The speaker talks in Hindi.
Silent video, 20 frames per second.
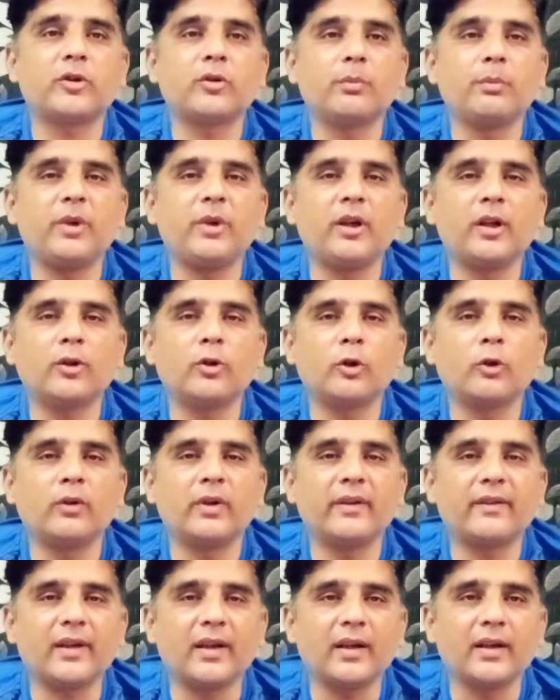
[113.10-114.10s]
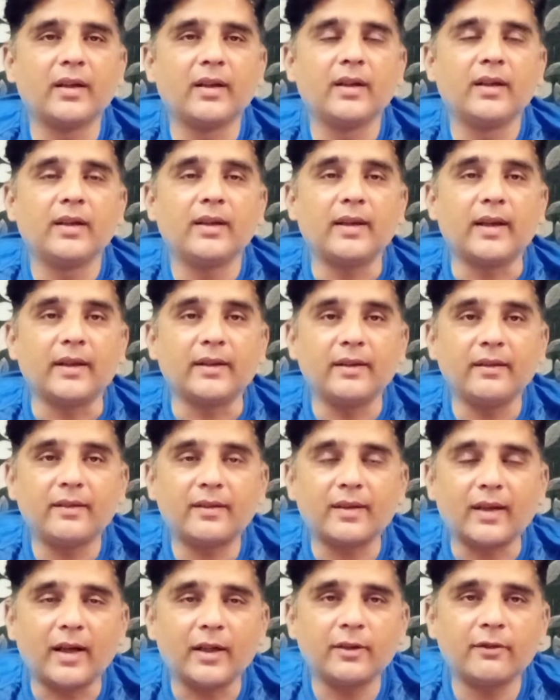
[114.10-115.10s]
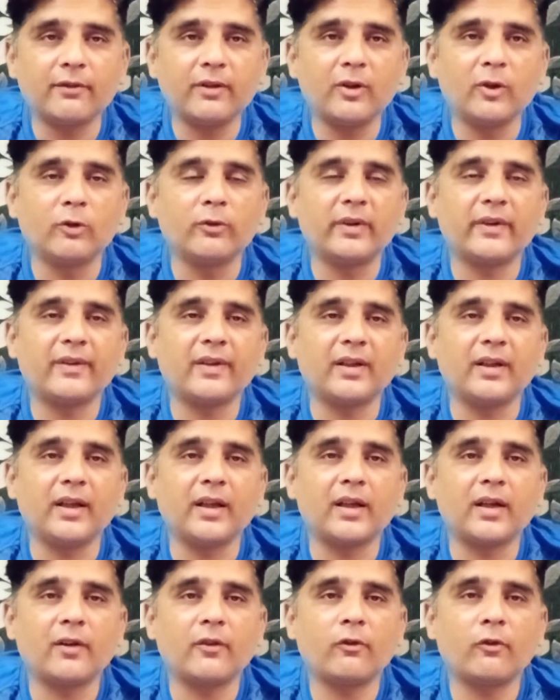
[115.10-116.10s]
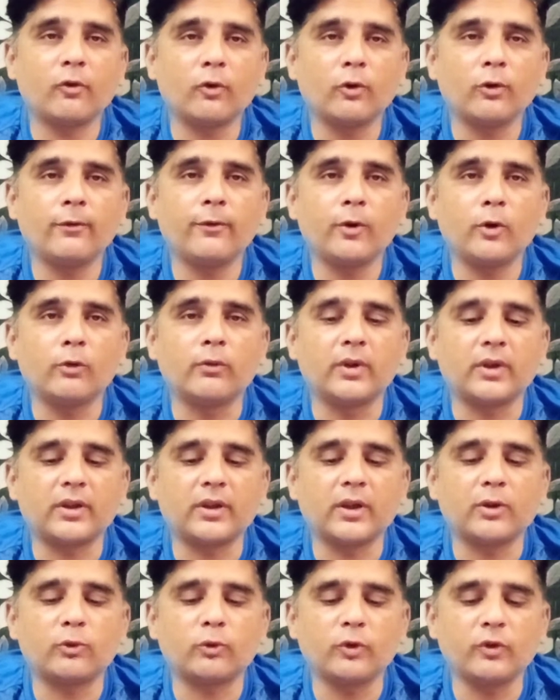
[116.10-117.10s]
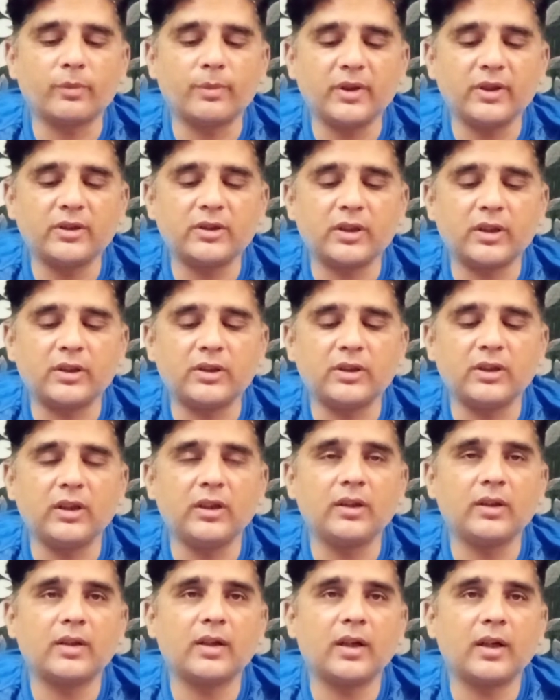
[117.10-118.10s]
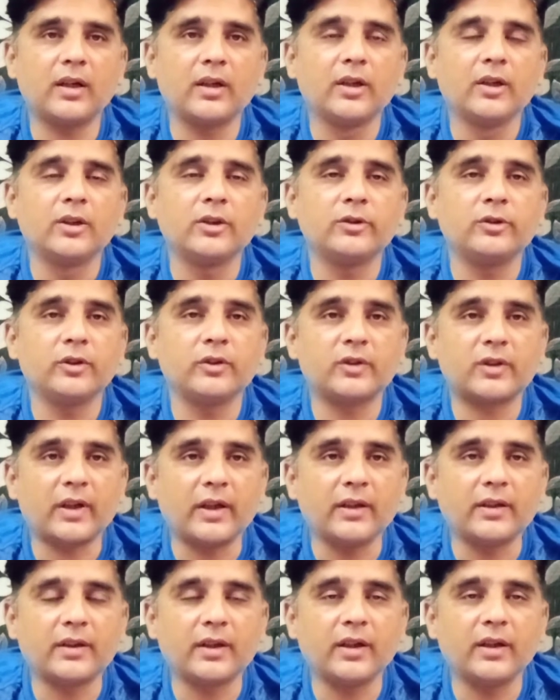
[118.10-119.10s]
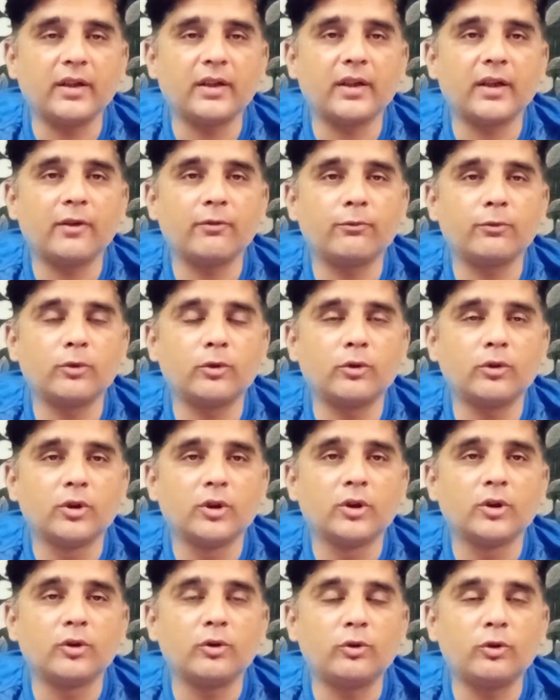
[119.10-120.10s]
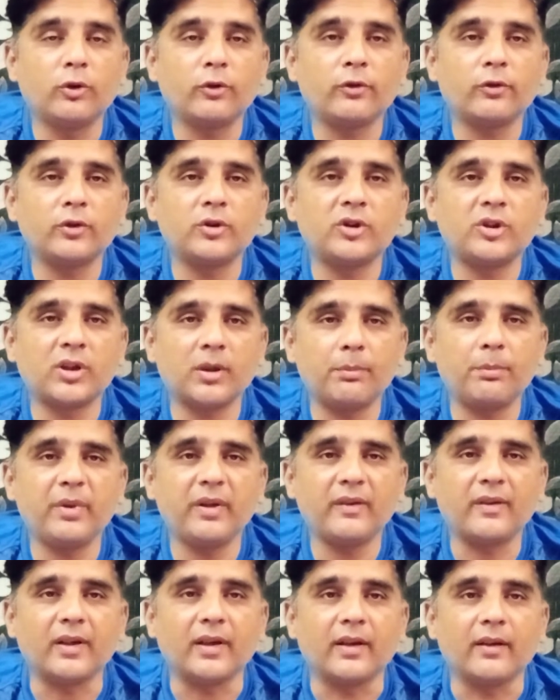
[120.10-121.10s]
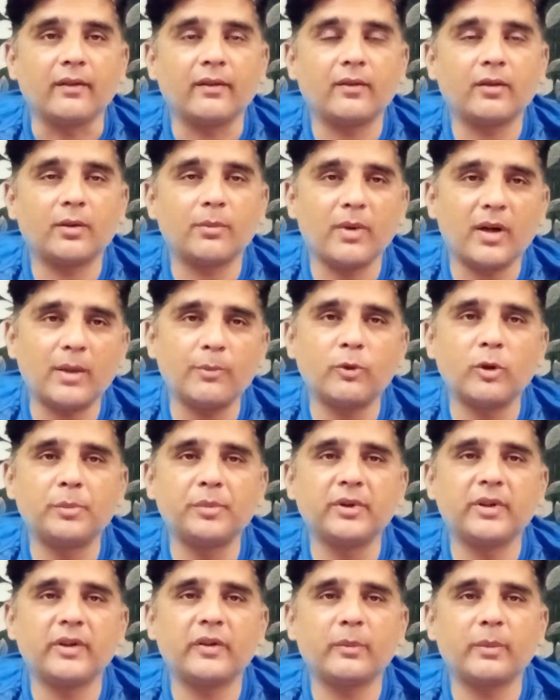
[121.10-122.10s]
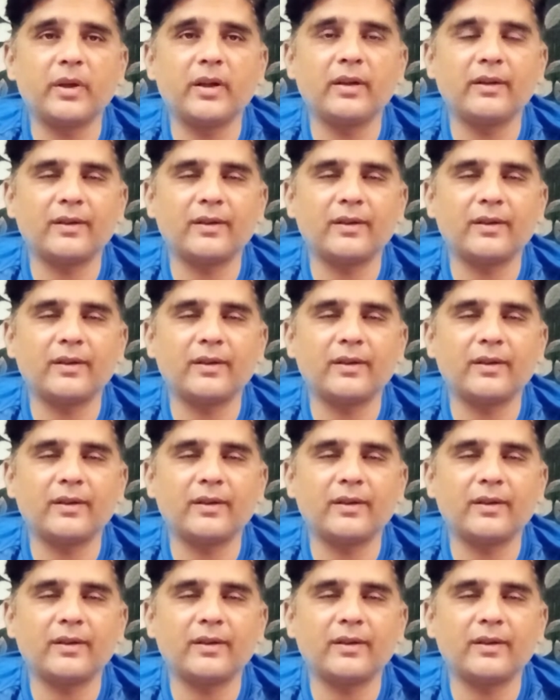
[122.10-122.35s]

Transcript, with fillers: जो मिडल ओवर्स हैं यानी सातवें ओवर से लेकर सोलहवें ओवर तक उसमें शर्जील का जो स्ट्राइक रेट है वो 226 है तमाम ओपनर्स में